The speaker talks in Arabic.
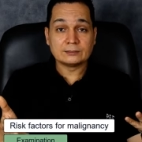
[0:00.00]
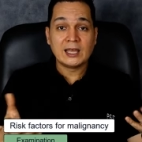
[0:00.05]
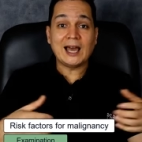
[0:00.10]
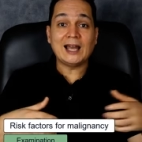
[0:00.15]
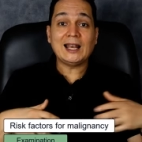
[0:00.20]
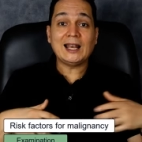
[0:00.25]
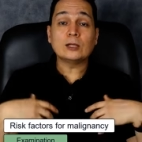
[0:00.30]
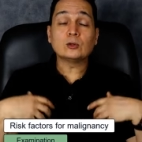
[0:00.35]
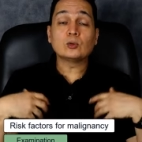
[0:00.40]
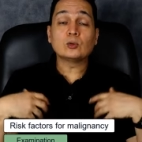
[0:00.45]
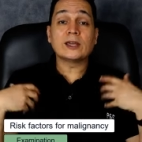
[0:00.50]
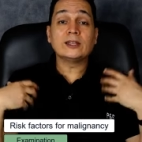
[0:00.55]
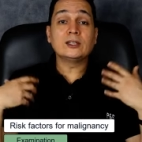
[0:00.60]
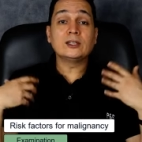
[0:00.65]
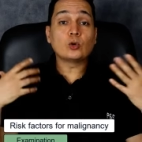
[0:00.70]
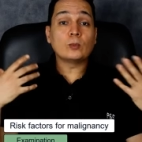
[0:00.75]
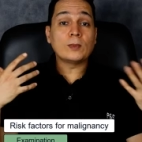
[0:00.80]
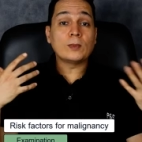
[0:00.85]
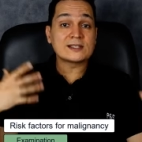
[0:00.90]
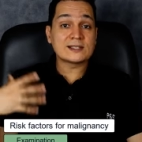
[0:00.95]
هل عنده
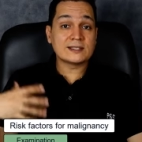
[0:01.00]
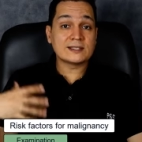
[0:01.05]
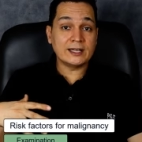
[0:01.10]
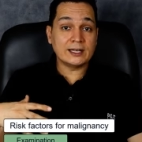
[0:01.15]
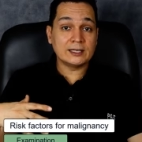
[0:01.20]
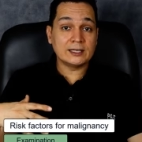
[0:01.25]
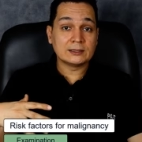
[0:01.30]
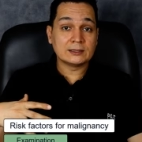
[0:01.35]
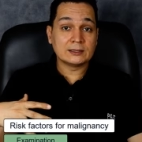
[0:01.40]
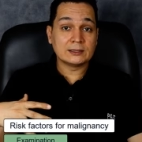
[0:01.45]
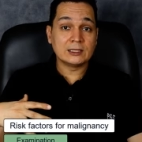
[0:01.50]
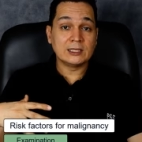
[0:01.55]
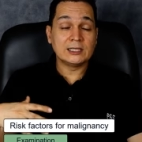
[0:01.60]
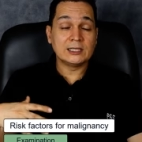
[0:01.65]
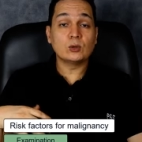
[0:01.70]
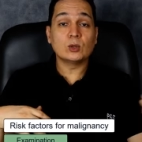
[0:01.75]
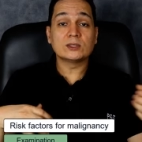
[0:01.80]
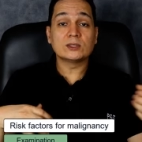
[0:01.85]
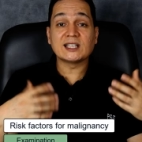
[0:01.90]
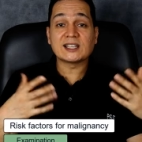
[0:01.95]
جينيكوماستيا
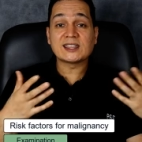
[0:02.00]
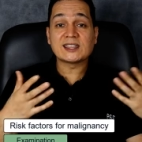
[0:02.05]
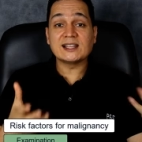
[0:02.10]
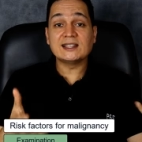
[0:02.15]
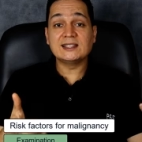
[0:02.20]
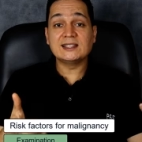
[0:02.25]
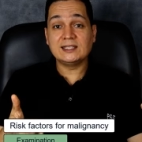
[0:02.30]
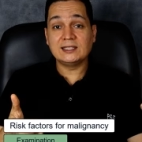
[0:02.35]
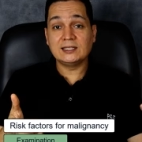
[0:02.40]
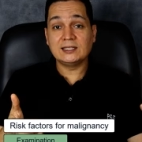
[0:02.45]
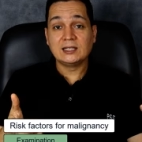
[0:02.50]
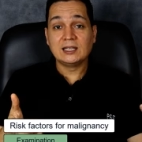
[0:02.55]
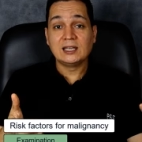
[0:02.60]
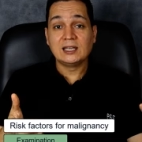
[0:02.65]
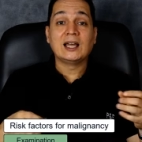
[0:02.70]
اللي هو التثدي